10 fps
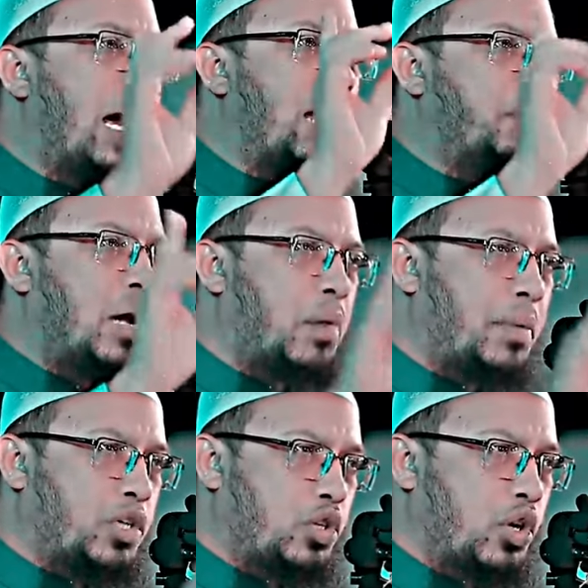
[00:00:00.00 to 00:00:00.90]
আর মা
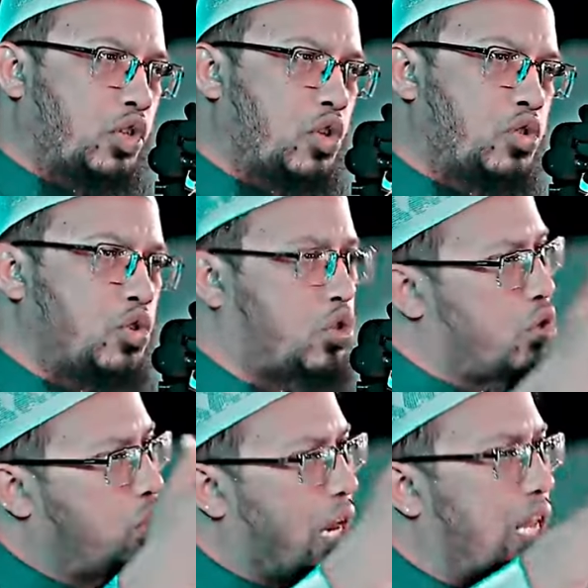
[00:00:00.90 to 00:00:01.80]
বাবা যদি অসন্তুষ্ট
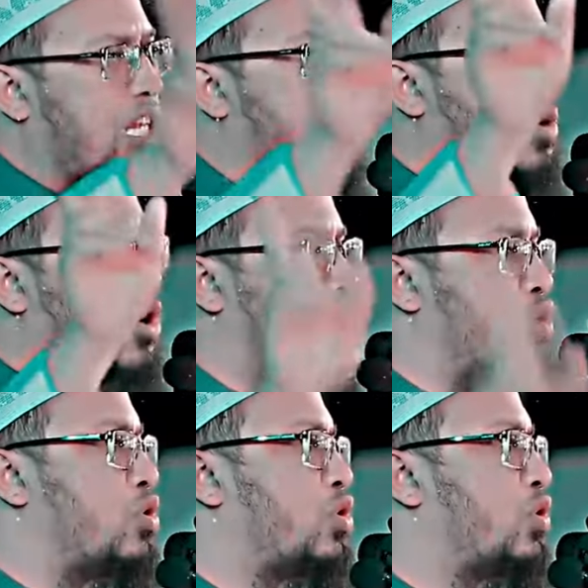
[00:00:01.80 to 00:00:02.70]
তো আল্লাহ তার উপর
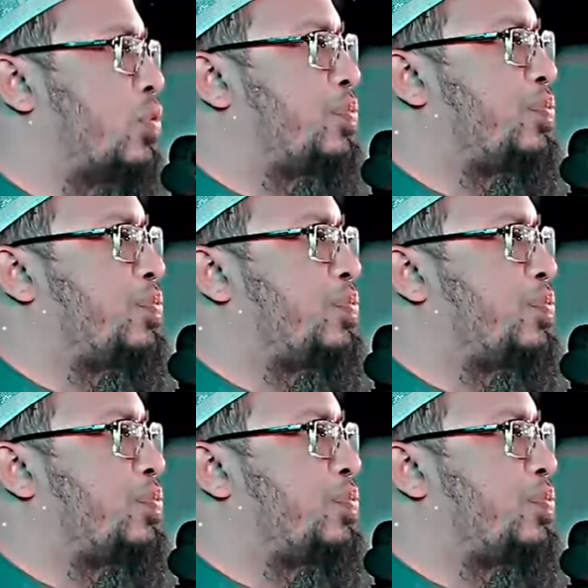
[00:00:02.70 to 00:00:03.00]
অসন্তুষ্ট